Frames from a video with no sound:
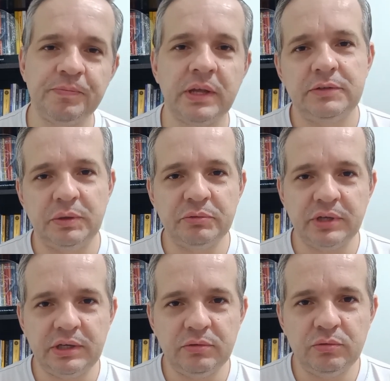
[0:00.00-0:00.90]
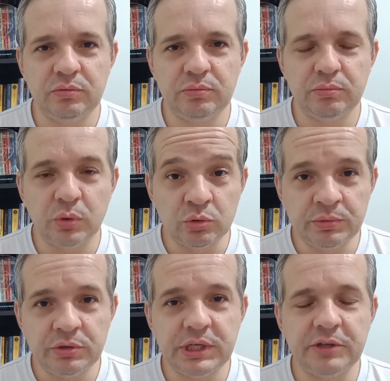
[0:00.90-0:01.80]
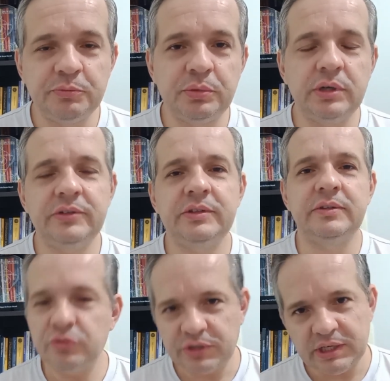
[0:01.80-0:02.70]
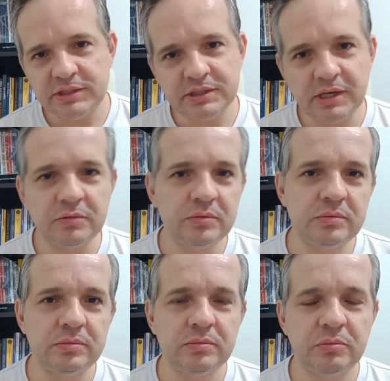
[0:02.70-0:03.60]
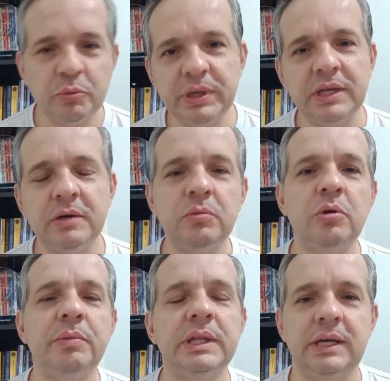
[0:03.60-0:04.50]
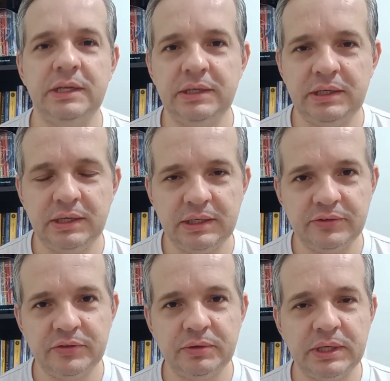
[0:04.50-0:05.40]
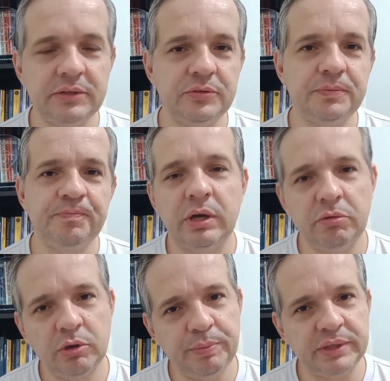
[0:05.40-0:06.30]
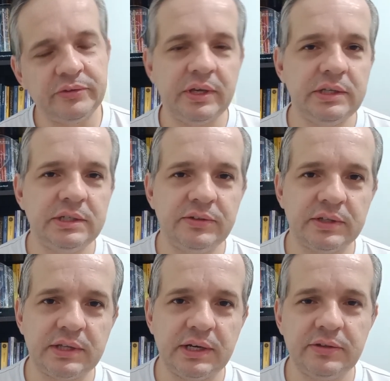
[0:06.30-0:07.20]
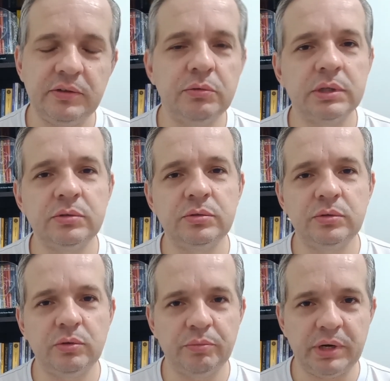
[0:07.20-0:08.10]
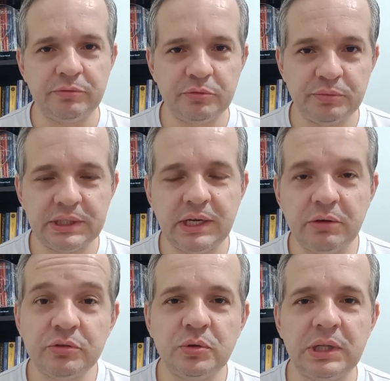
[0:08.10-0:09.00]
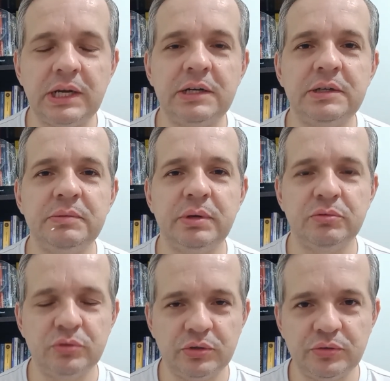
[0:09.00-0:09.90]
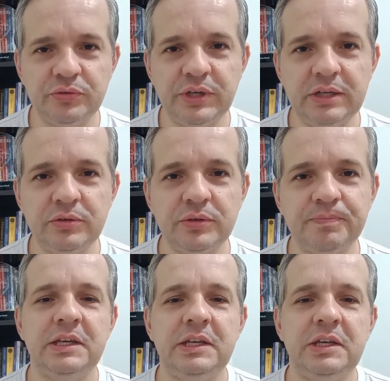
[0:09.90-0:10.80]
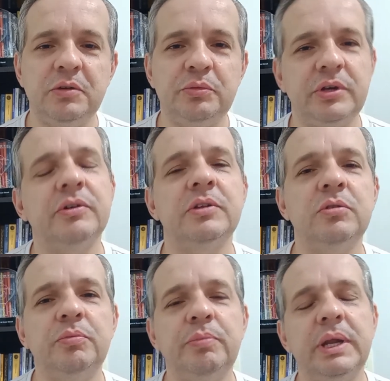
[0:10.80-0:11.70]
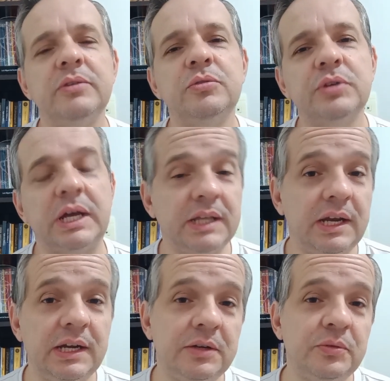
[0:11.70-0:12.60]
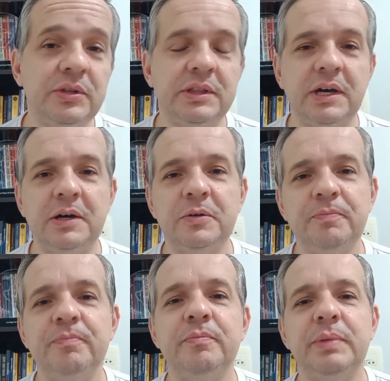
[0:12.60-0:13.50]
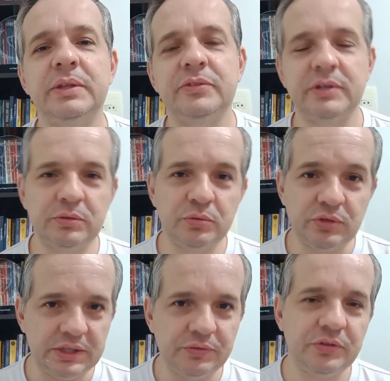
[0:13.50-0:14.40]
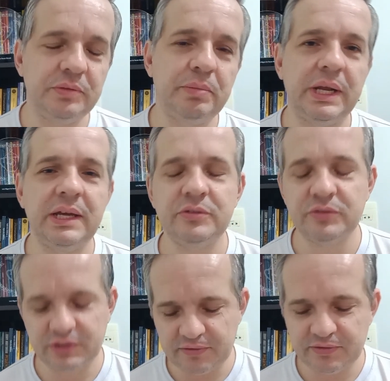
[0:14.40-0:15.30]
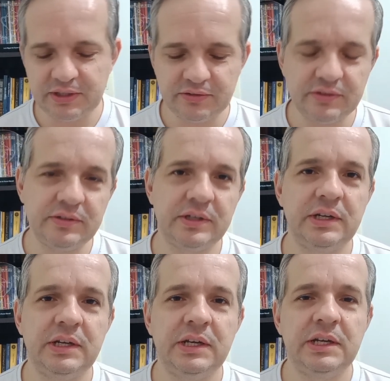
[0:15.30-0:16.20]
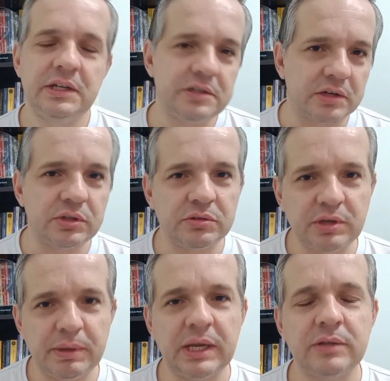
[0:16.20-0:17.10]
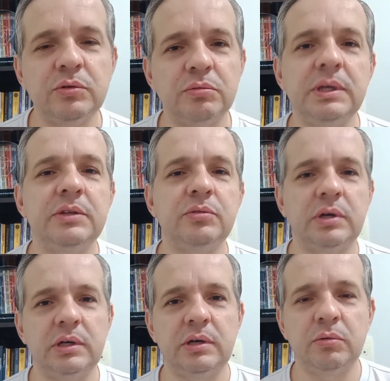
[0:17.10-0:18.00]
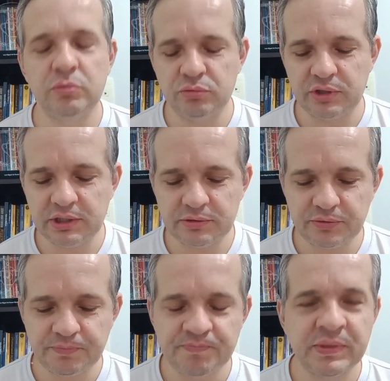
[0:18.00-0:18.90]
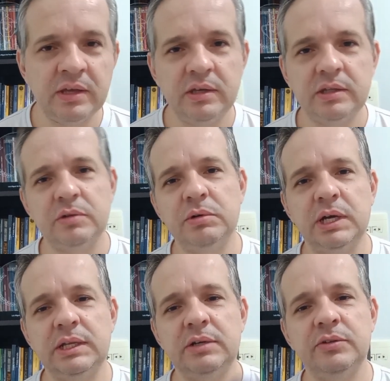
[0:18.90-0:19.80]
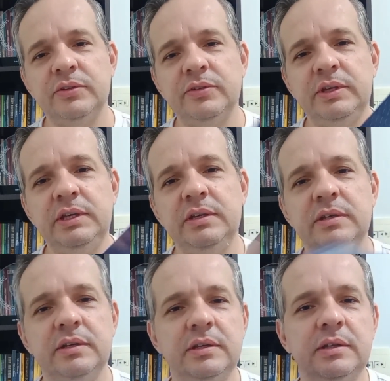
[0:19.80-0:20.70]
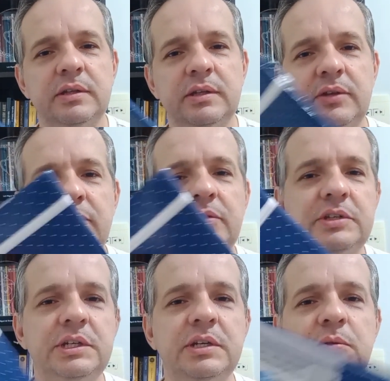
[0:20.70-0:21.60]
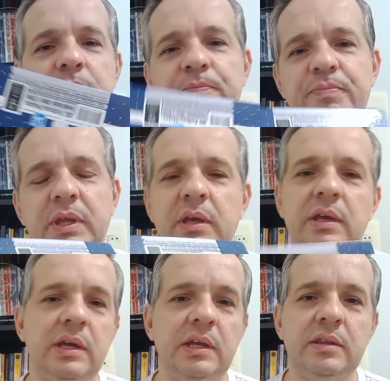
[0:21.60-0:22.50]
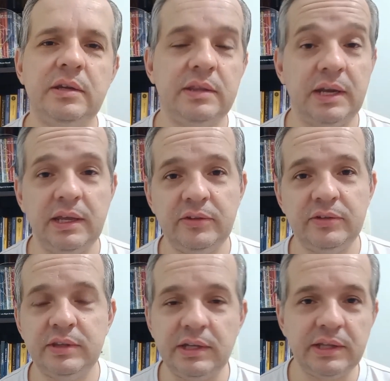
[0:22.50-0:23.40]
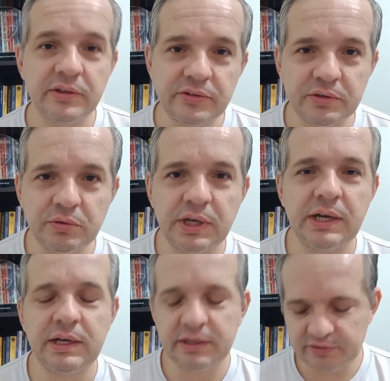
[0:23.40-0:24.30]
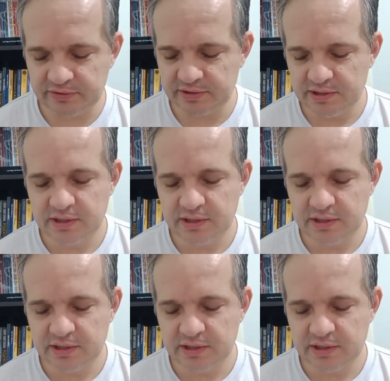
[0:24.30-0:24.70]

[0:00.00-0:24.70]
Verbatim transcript: Tivemos aí um bom número de respostas. Eu gostaria de dar um, uma opinião, um comentário em, em relação a isso. Foi algo que eu pensei dias atrás enquanto comprávamos material escolar para os nossos filhos e observando o preço dos cadernos e tal, pensando nos livros impressos e revistas, já que eu tenho trabalhado com isso há, há alguns anos. Então cadernos assim, desse estilo, entre 13 e 35 reais.